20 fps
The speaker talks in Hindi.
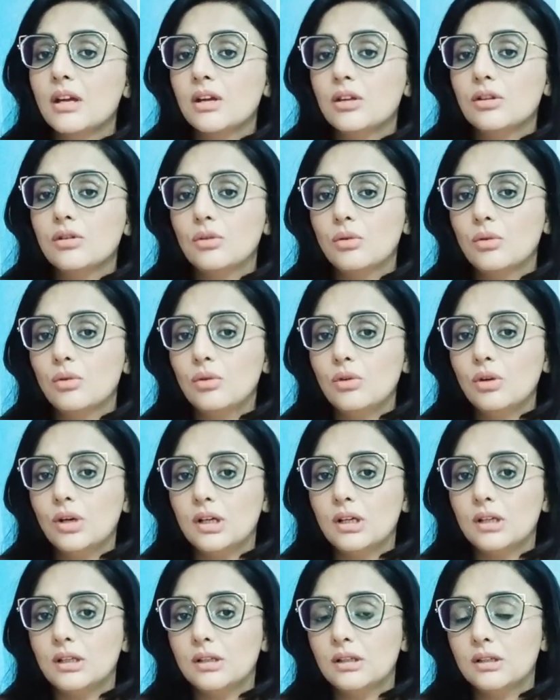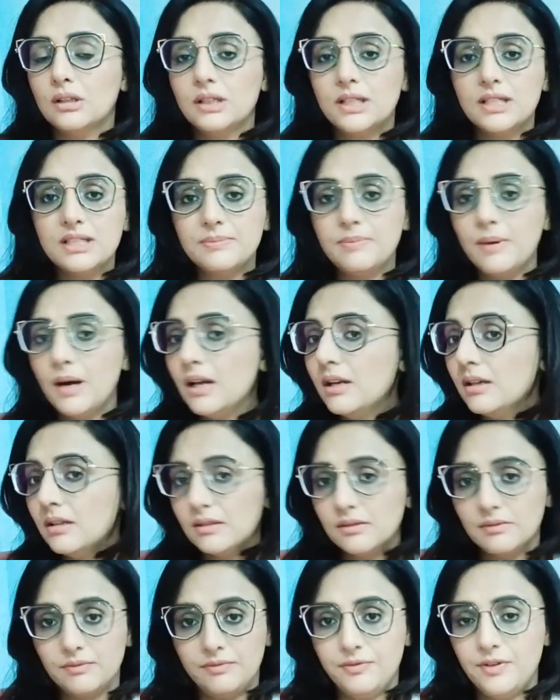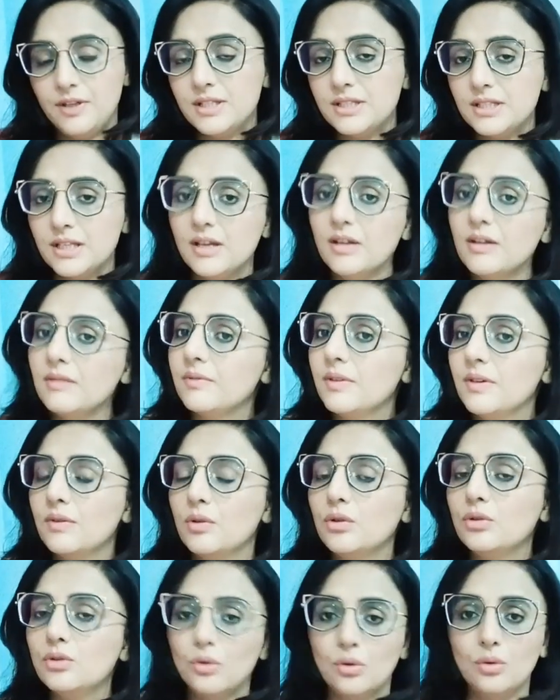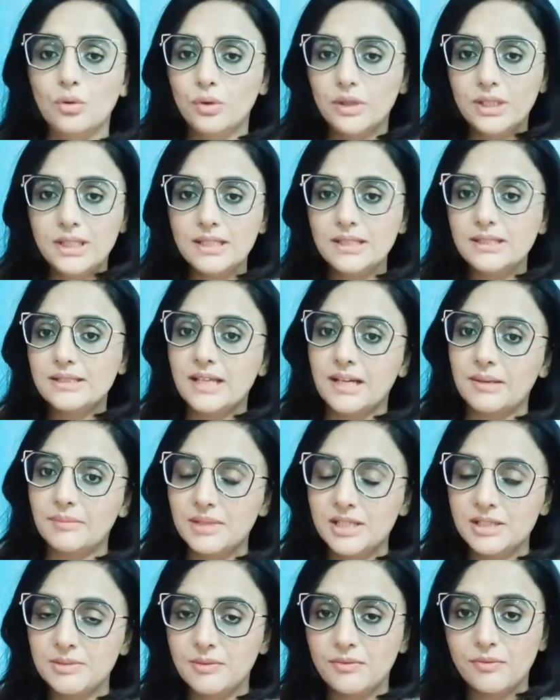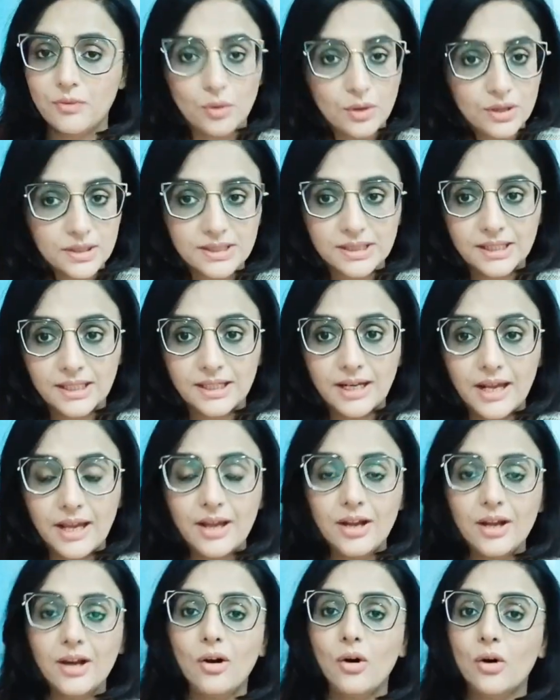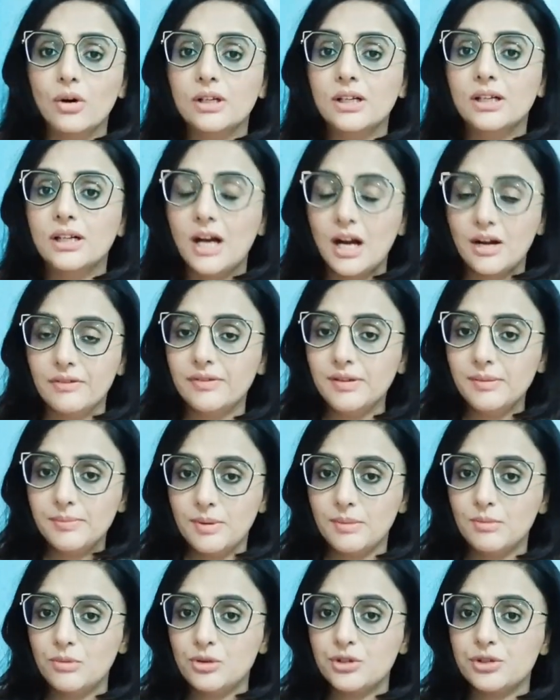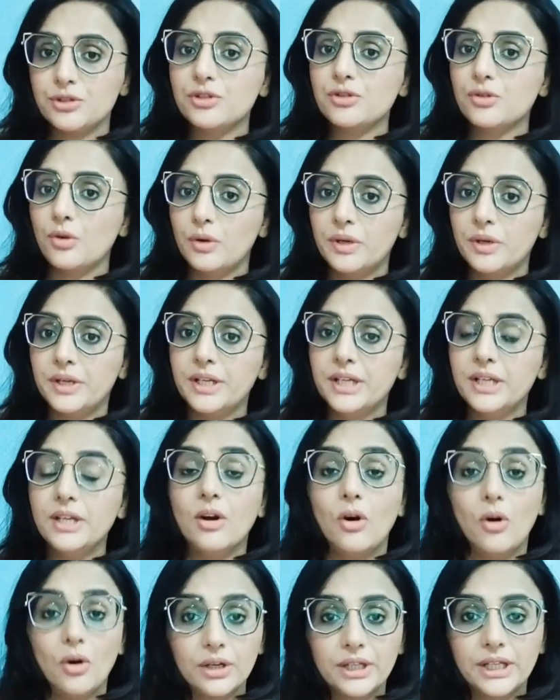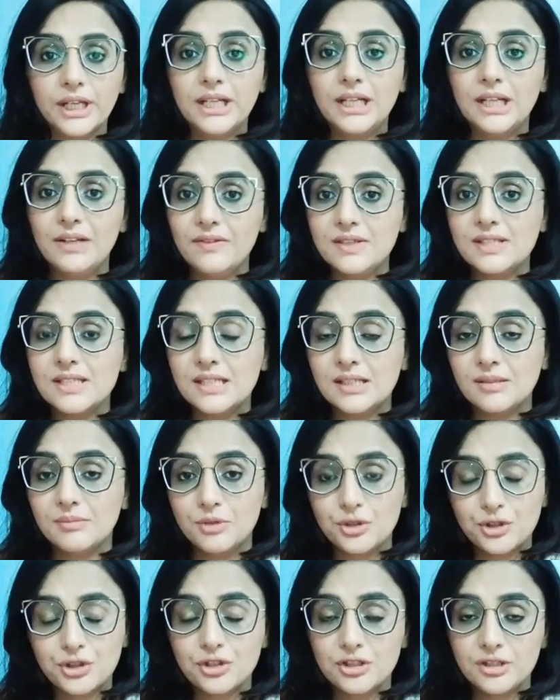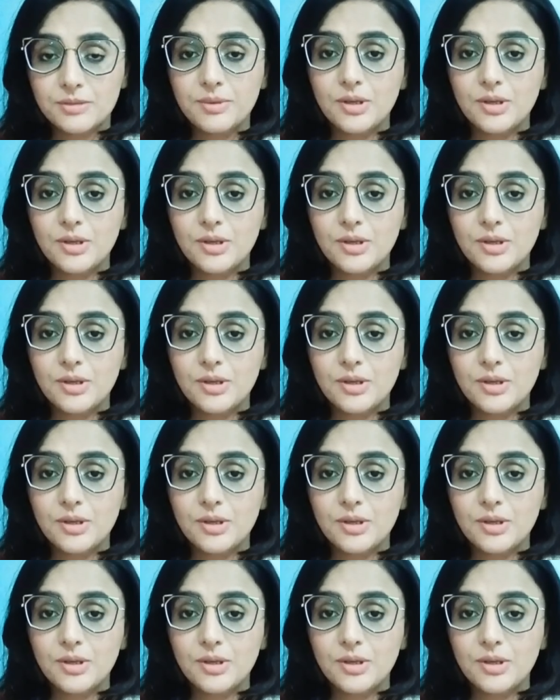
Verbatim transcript: तो इस बार फिर से वीवो दोनों ही सेगमेंट्स पे फोकस कर रहा है और काफ़ी प्रमोशंस ऑलरेडी ऑन है टीवी से कमर्शियल्स भी